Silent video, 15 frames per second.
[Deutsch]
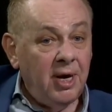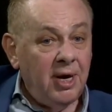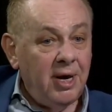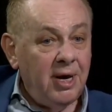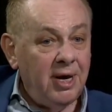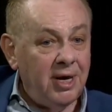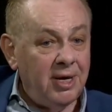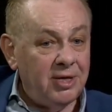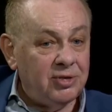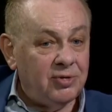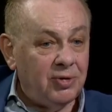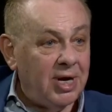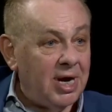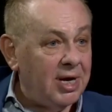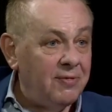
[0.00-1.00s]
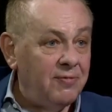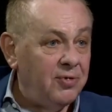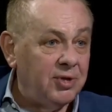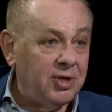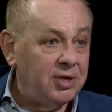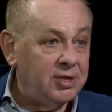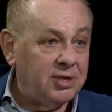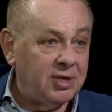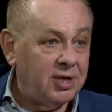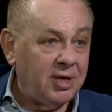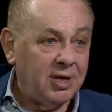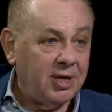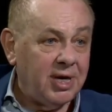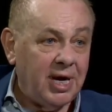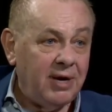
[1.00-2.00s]
Äh, solange wird es
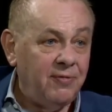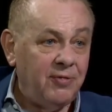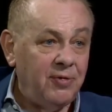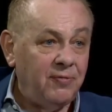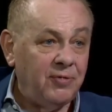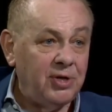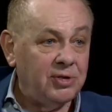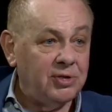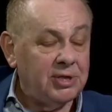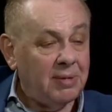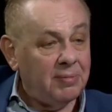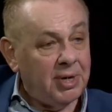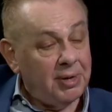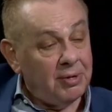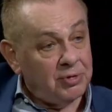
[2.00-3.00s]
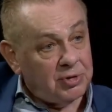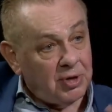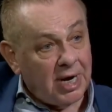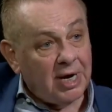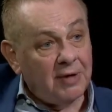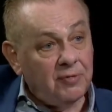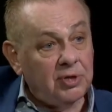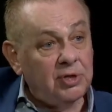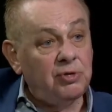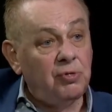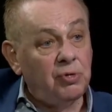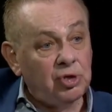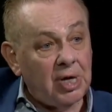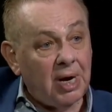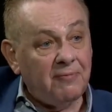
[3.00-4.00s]
kein vernünftiges Zusammenleben und solange wird es
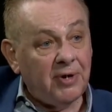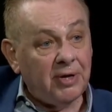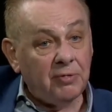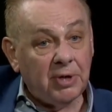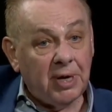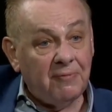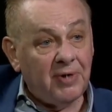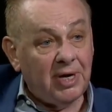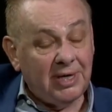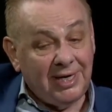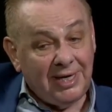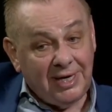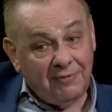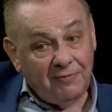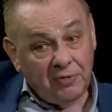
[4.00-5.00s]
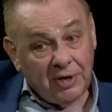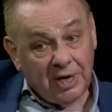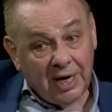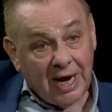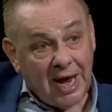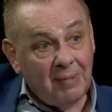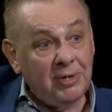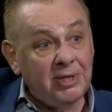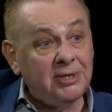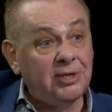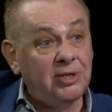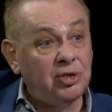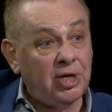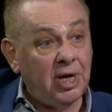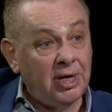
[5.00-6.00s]
jüdische Abwanderung geben, weil die die vulnerabelste
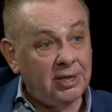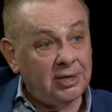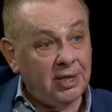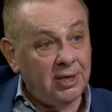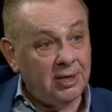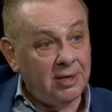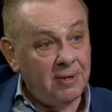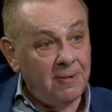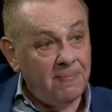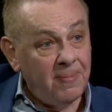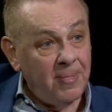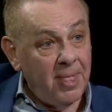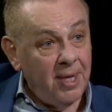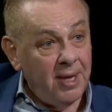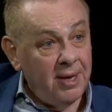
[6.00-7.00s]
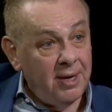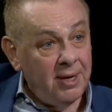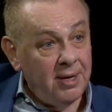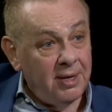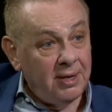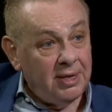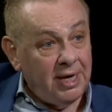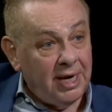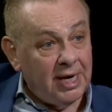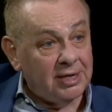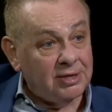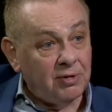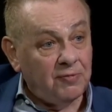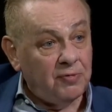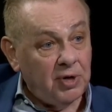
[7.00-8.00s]
Stelle sind. Die
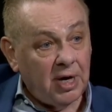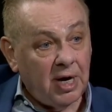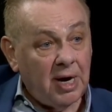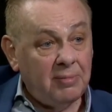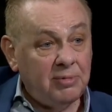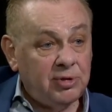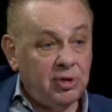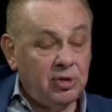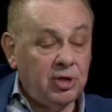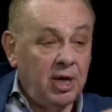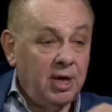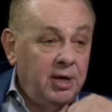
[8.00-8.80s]
erste und vulnerabelste Stelle.